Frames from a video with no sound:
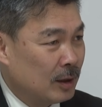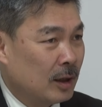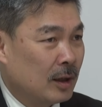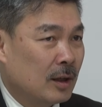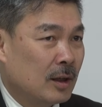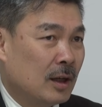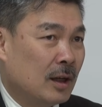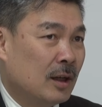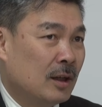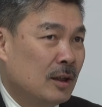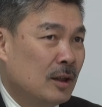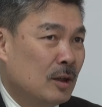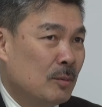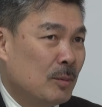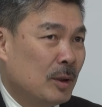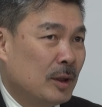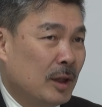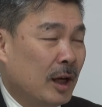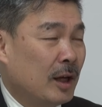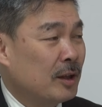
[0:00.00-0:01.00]
なんか、
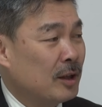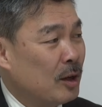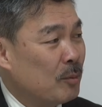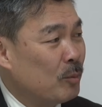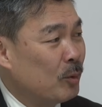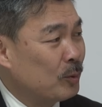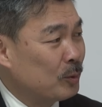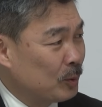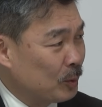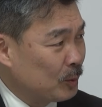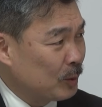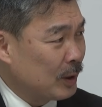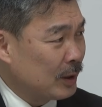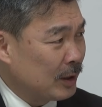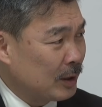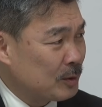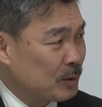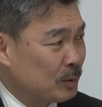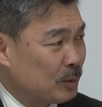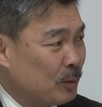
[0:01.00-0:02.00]
まあ、ダイヤモンドとか
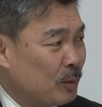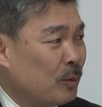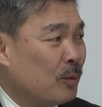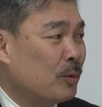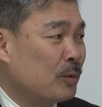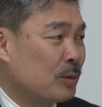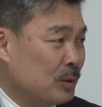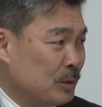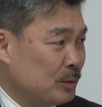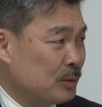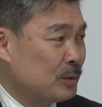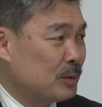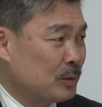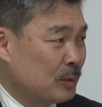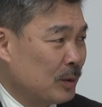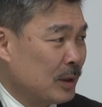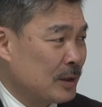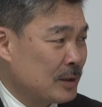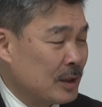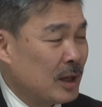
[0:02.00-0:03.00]
なんかちょっと高級
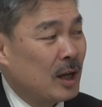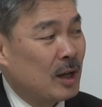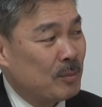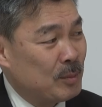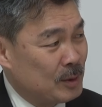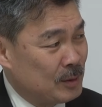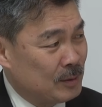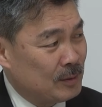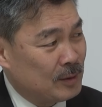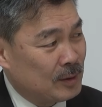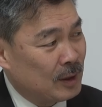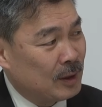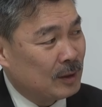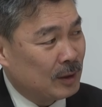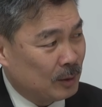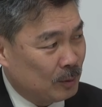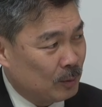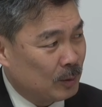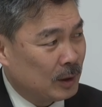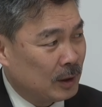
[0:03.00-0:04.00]
とかサービス税
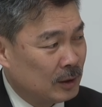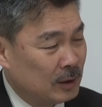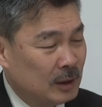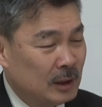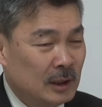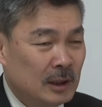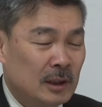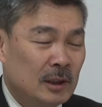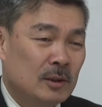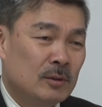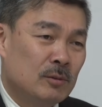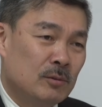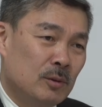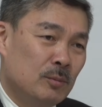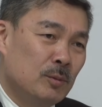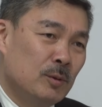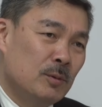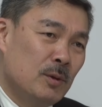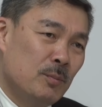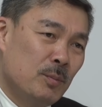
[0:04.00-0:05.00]
だとか、そうい
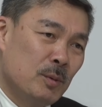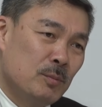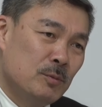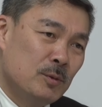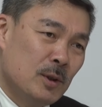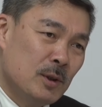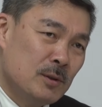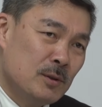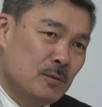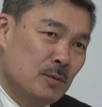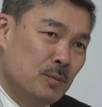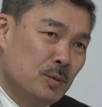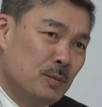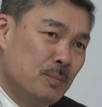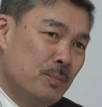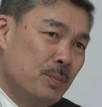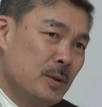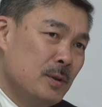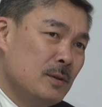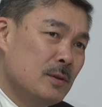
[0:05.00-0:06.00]
う僕は昔の
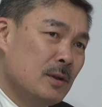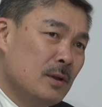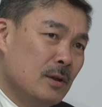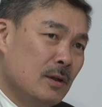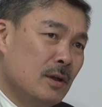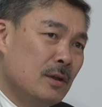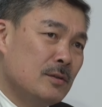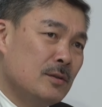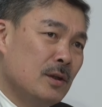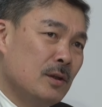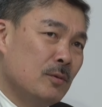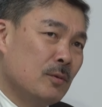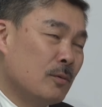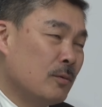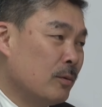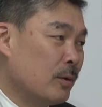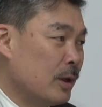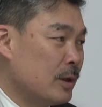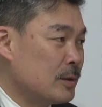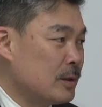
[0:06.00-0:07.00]
物品税が税の
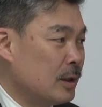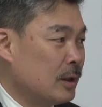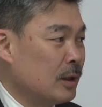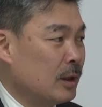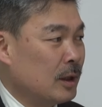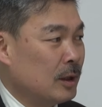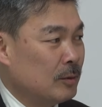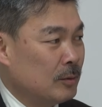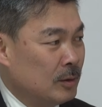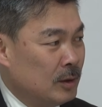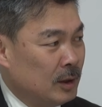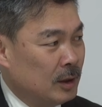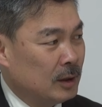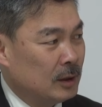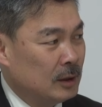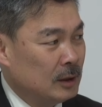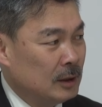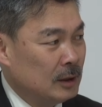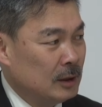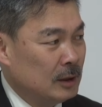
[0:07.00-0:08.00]
公平性からいって、
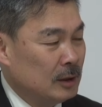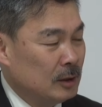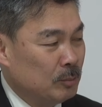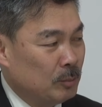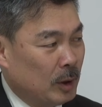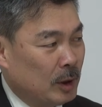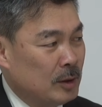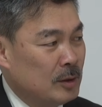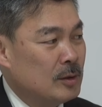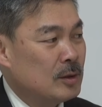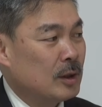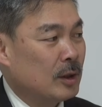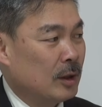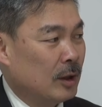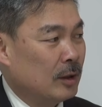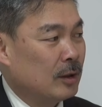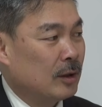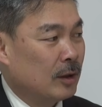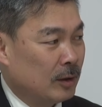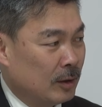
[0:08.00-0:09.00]
まあいいんじゃ
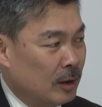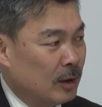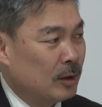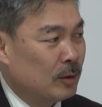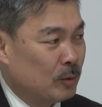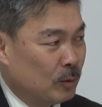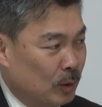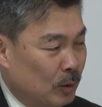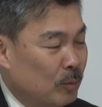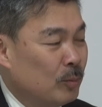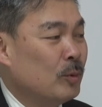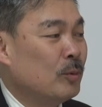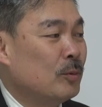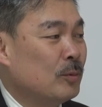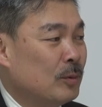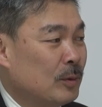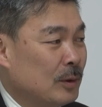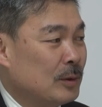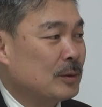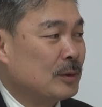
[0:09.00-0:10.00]
ないかなとは思
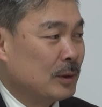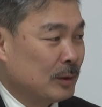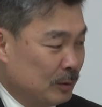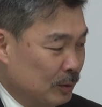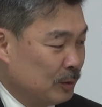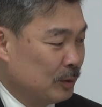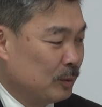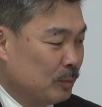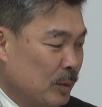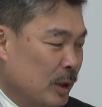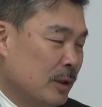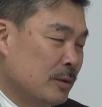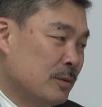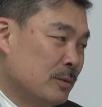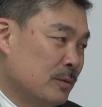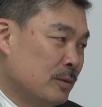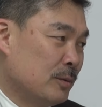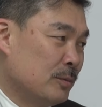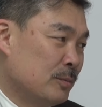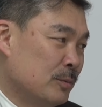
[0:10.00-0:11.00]
うんですけど、まあ
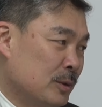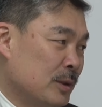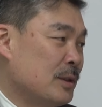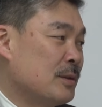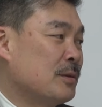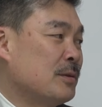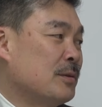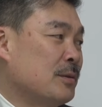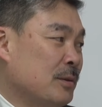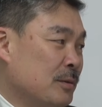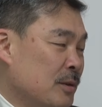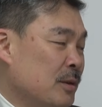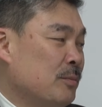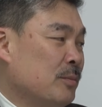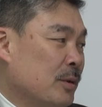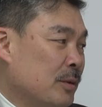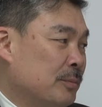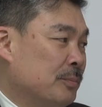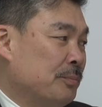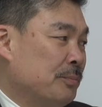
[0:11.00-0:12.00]
ちょっと難しいですけどね、それ